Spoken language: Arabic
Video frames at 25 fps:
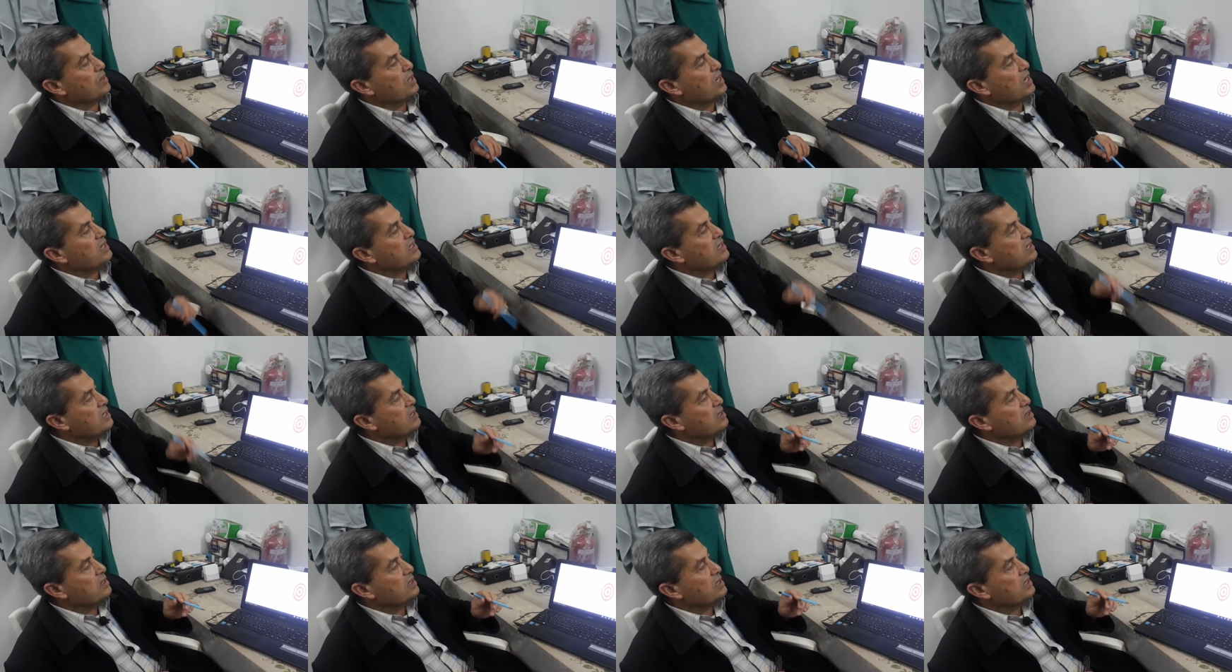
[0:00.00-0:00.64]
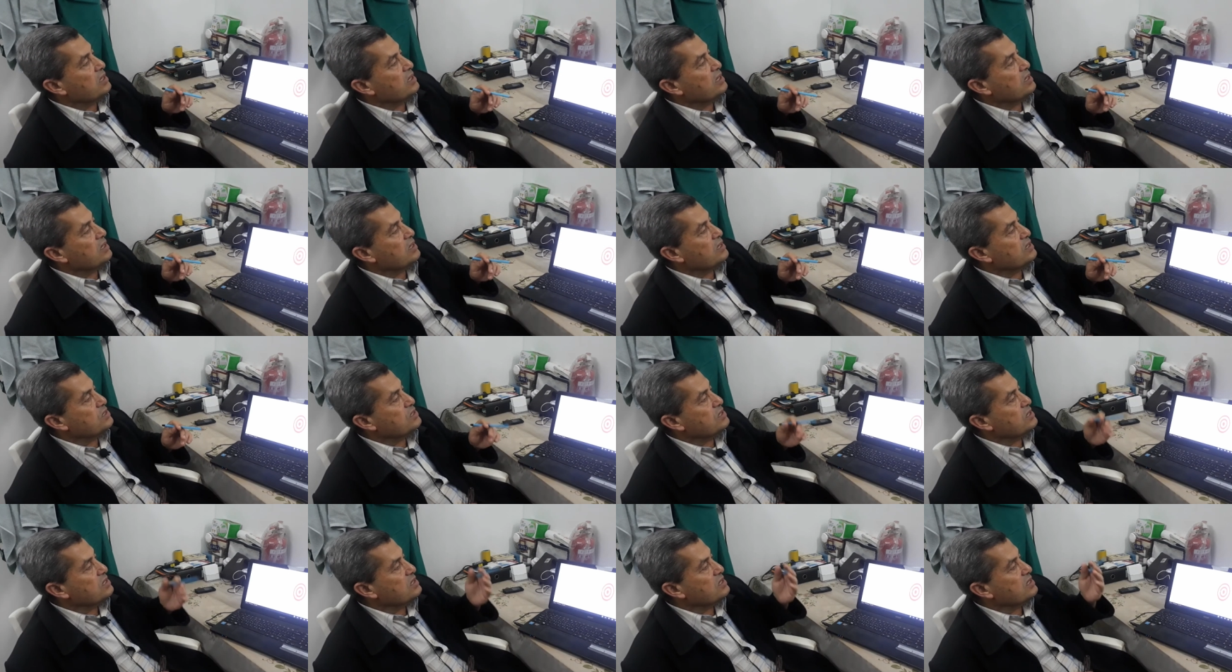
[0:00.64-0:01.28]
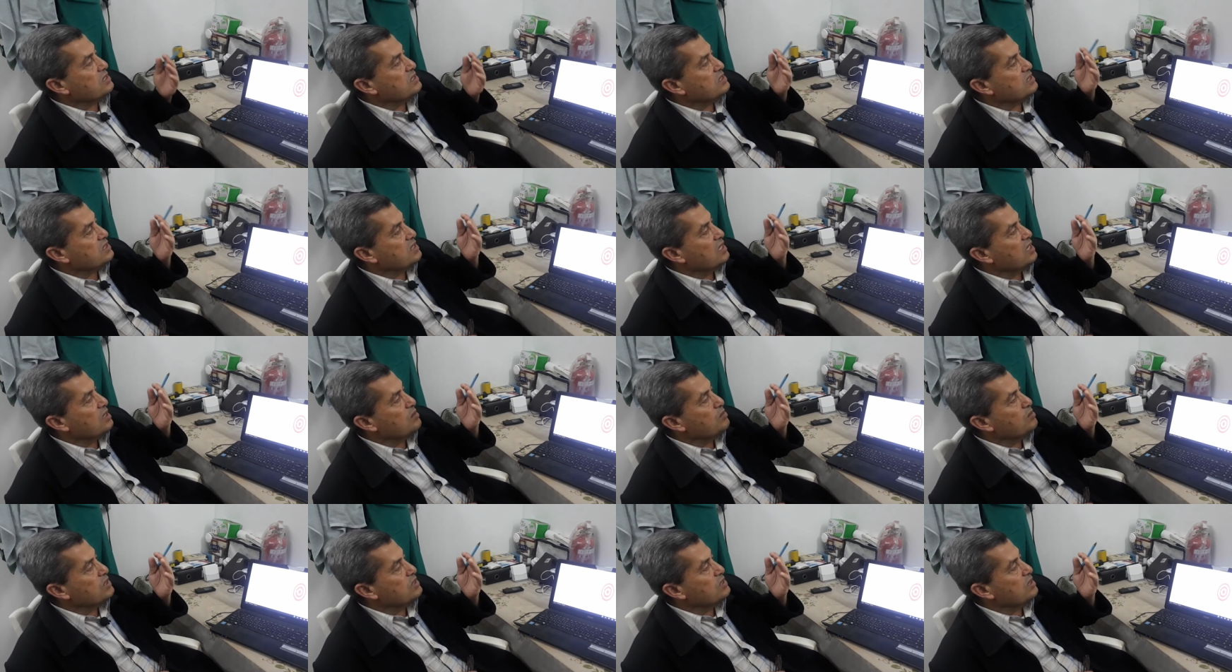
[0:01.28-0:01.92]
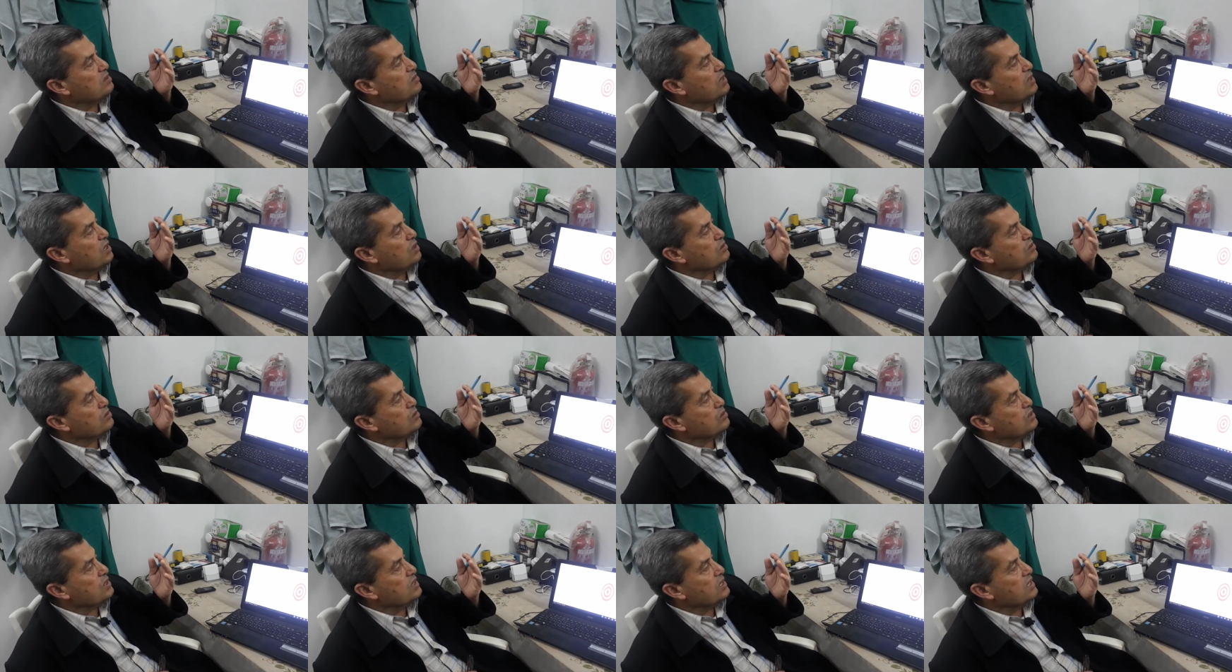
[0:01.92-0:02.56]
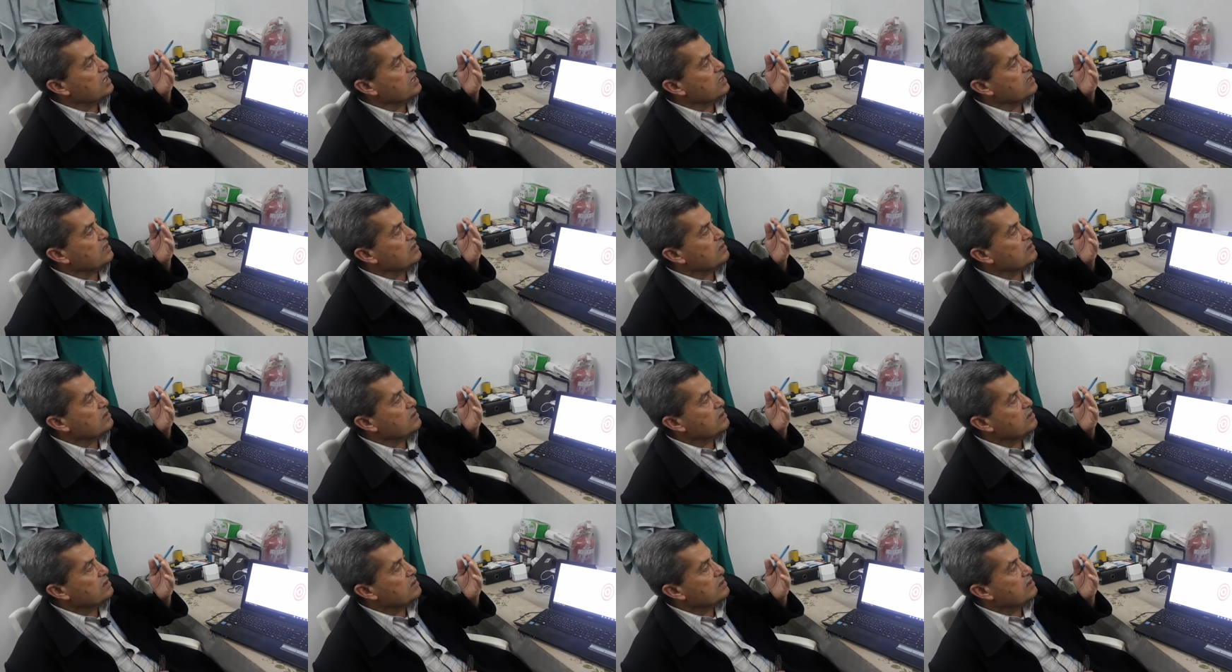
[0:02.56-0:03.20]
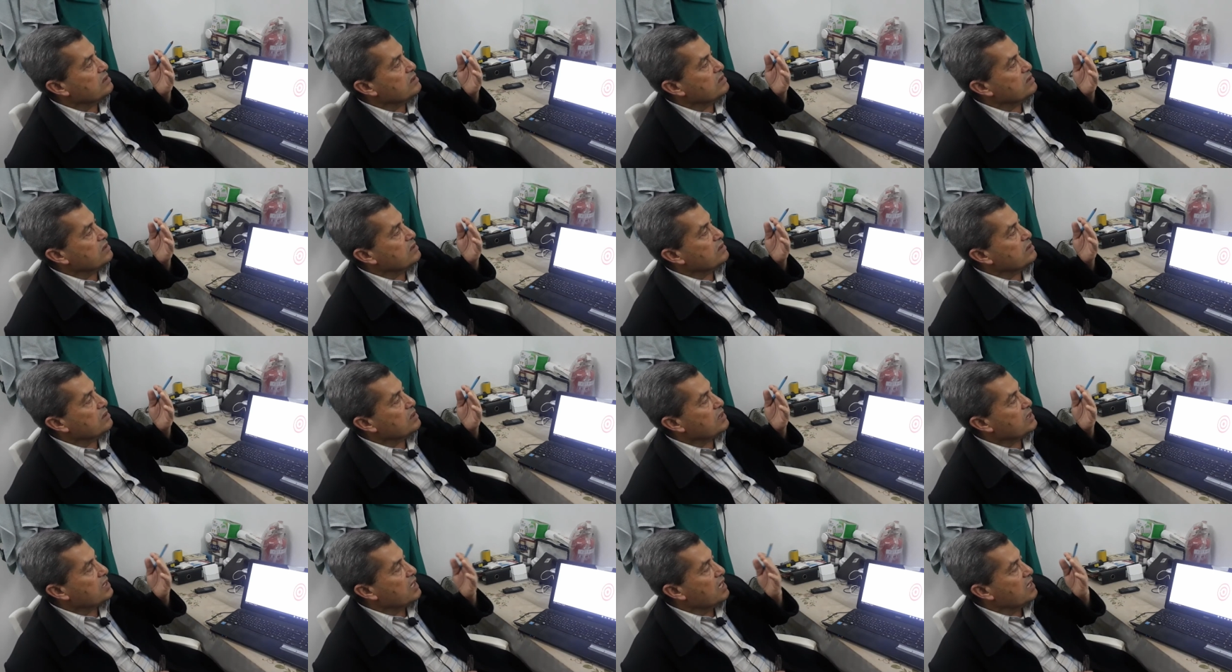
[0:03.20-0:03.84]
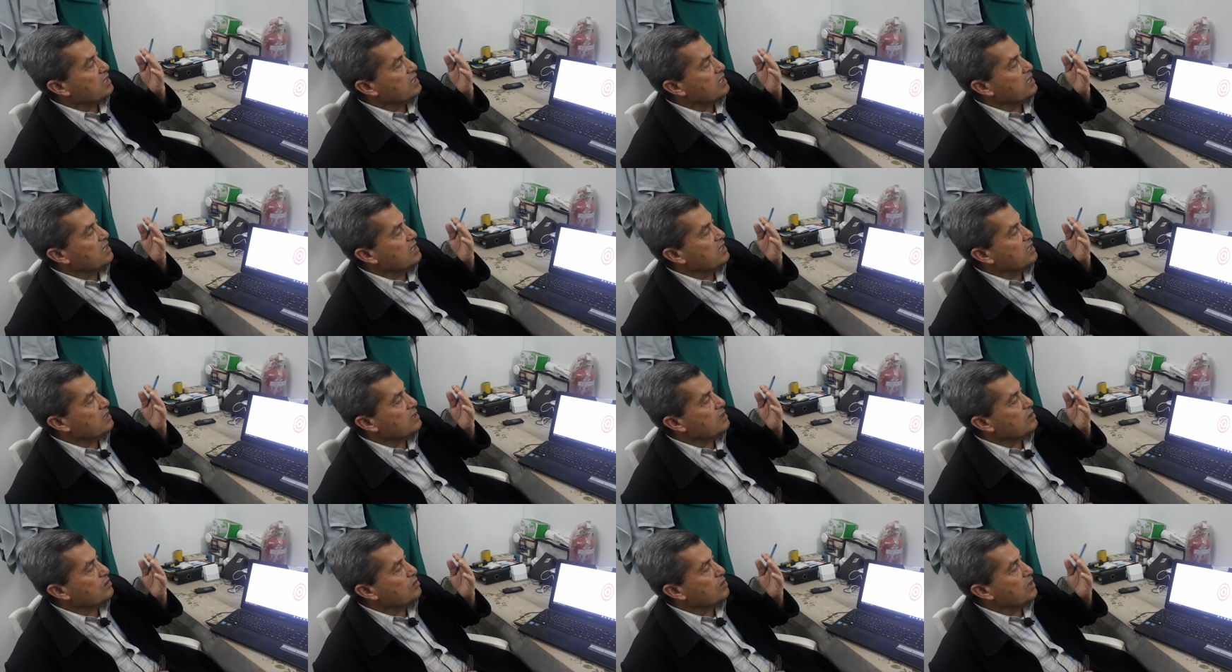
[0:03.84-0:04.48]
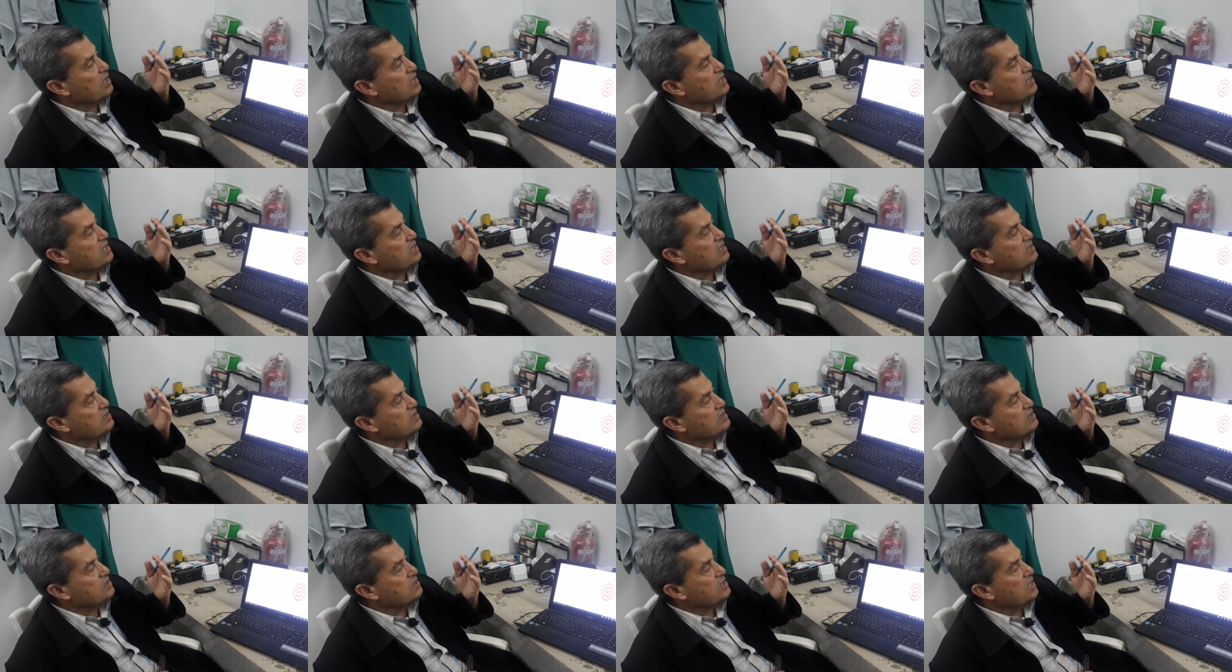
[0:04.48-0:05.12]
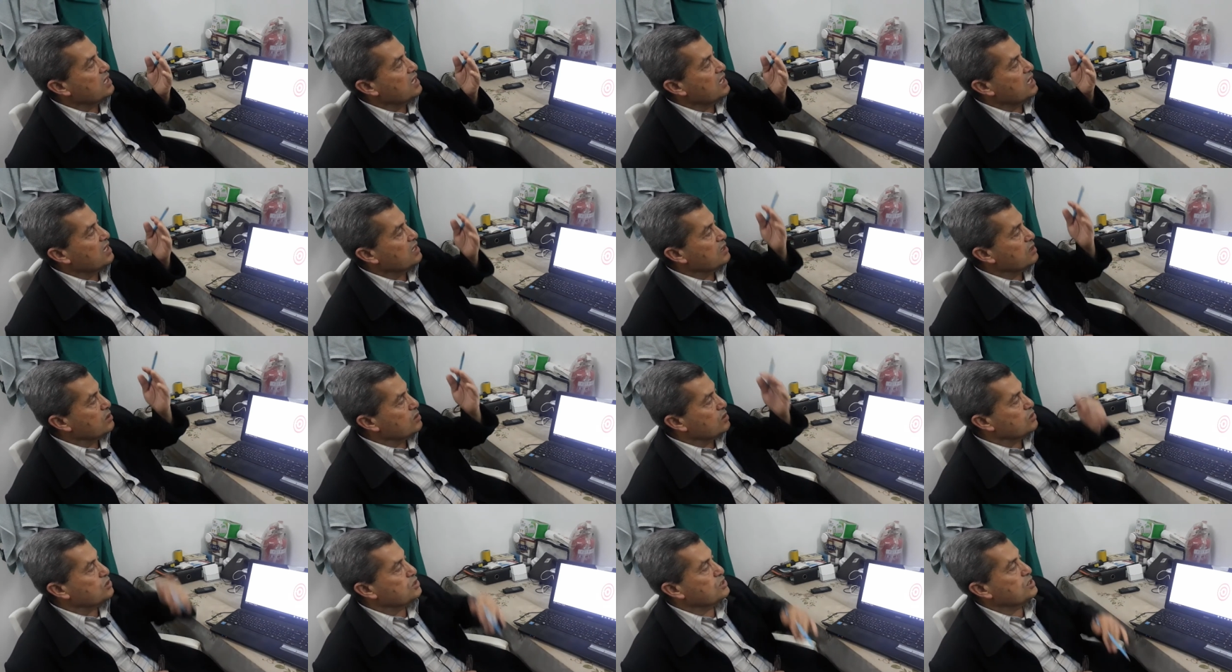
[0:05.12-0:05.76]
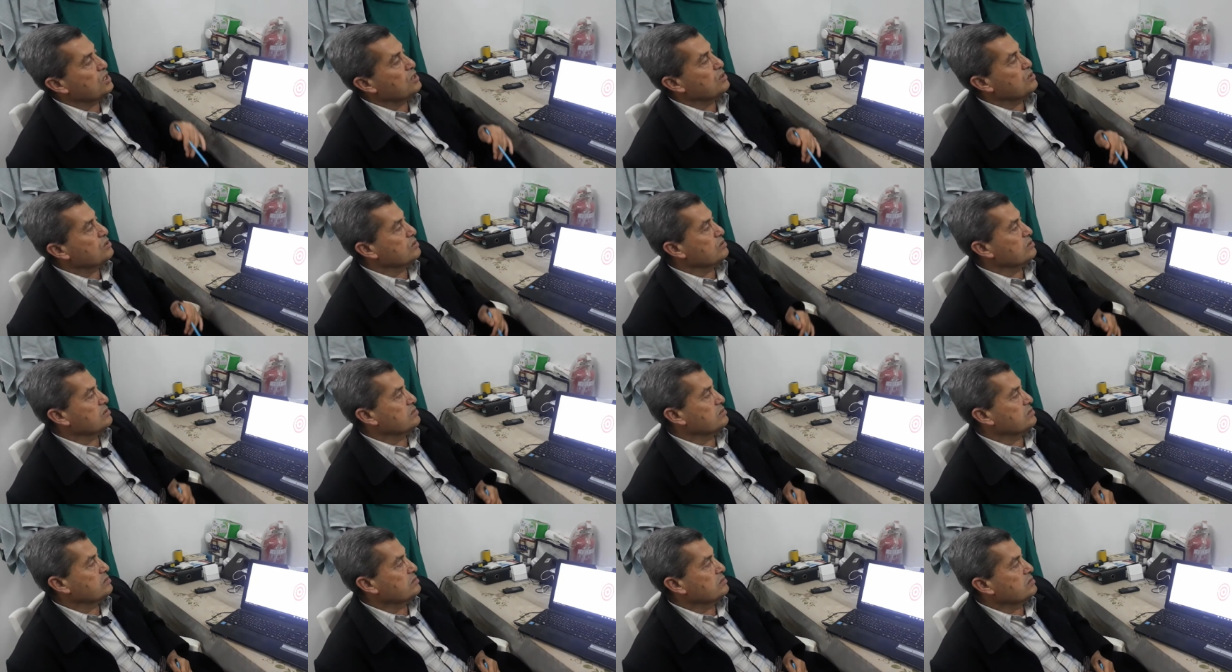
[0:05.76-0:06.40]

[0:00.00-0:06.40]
انا آه، جيت السهم بدل ما احطه هيك كان هيك وغير الاتجاه انا رحت شلته